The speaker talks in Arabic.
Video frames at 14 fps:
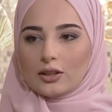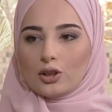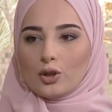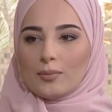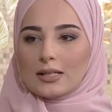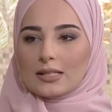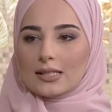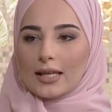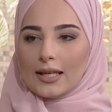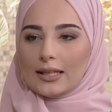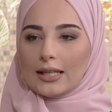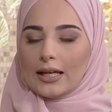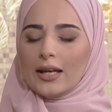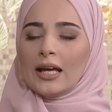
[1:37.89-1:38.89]
اليوم
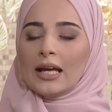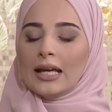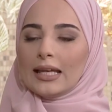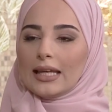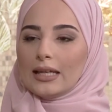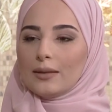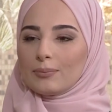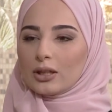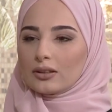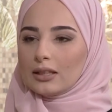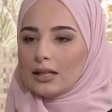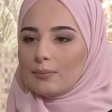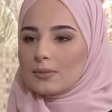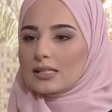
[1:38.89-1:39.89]
السيده يلي
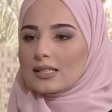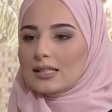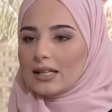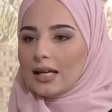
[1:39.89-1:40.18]
بتقترب من سن